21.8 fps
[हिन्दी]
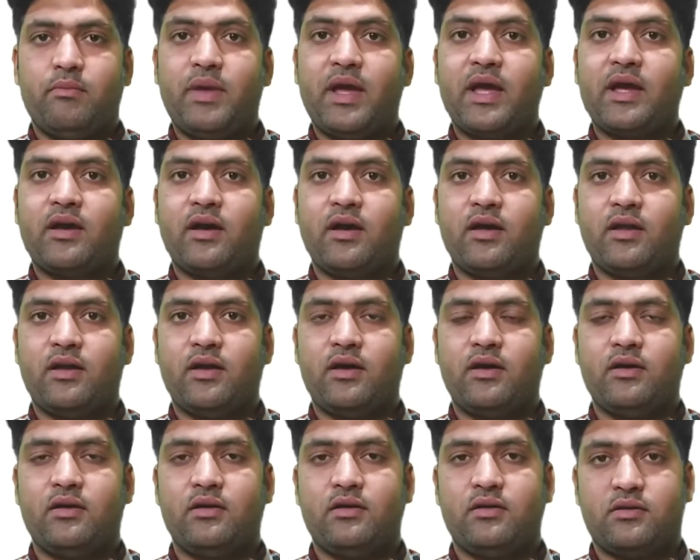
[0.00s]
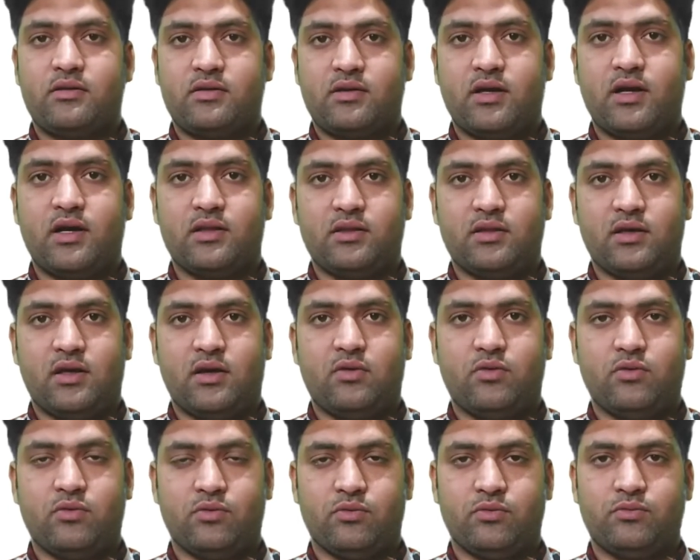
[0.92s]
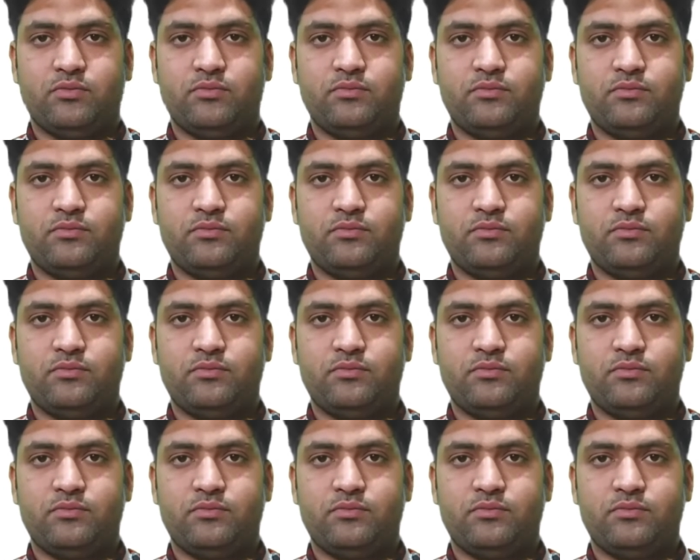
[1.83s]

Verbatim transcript: मैं खाना खाता हूँ